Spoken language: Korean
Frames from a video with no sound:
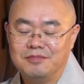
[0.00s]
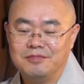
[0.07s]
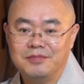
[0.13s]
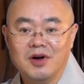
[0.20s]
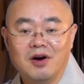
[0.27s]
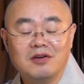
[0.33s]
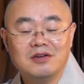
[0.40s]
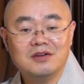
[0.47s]

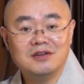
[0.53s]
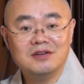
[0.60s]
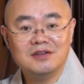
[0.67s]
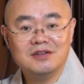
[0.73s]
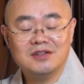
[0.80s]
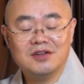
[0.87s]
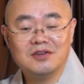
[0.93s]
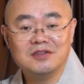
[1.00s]
벽을
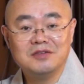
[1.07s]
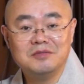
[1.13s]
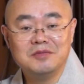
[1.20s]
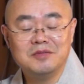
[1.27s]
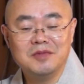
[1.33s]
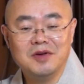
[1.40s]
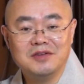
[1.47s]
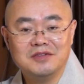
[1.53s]

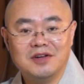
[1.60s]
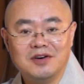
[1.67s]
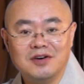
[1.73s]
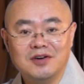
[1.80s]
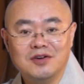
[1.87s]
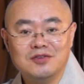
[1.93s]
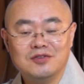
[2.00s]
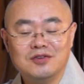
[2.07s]
더듬으면서
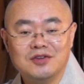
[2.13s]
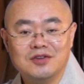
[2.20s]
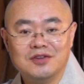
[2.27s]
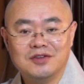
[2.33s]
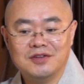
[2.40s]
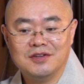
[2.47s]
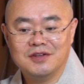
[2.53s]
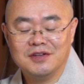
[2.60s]

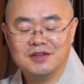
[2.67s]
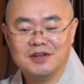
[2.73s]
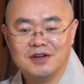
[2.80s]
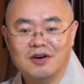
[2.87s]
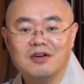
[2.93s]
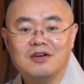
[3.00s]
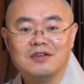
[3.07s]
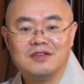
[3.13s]

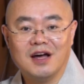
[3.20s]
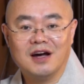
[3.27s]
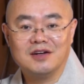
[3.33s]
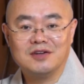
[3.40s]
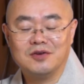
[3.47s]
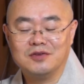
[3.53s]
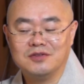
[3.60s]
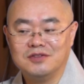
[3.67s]
걸었다
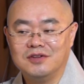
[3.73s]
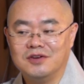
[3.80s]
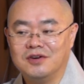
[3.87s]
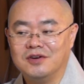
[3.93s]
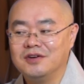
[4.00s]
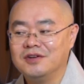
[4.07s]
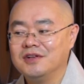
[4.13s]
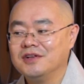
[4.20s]

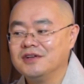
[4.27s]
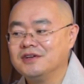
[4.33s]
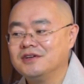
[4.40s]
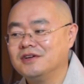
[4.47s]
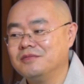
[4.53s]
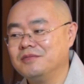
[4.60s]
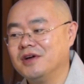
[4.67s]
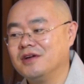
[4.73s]
그러거든요.
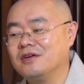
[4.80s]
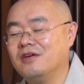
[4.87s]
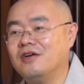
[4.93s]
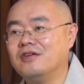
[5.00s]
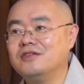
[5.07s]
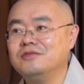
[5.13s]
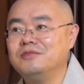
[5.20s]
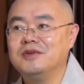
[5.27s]
그러면
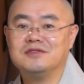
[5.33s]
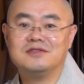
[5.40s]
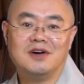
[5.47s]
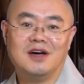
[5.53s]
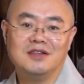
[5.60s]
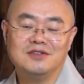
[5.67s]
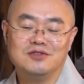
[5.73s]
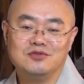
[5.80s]
걸으면서
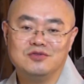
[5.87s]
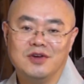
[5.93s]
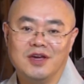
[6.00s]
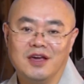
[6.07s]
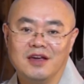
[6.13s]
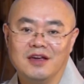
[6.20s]
하는 수행,